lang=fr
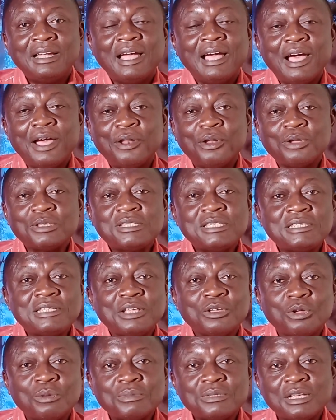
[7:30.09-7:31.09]
Alors si c'est
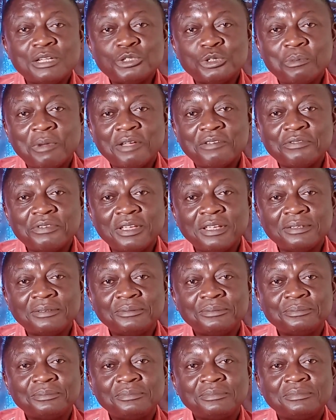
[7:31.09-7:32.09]
comme ça, je m'en vais.
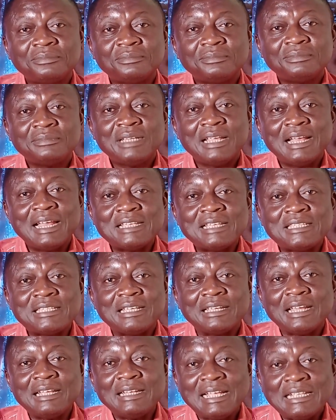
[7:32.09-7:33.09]
Et la
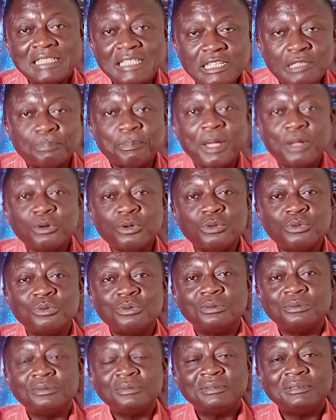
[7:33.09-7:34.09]
sirène a disparu.
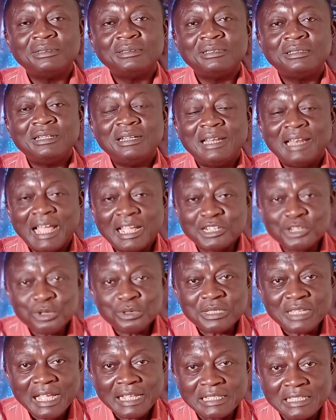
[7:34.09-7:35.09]
L'argent
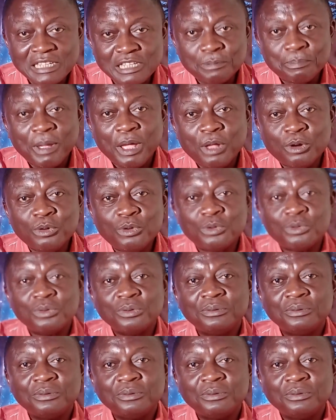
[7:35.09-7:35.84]
aussi a disparu.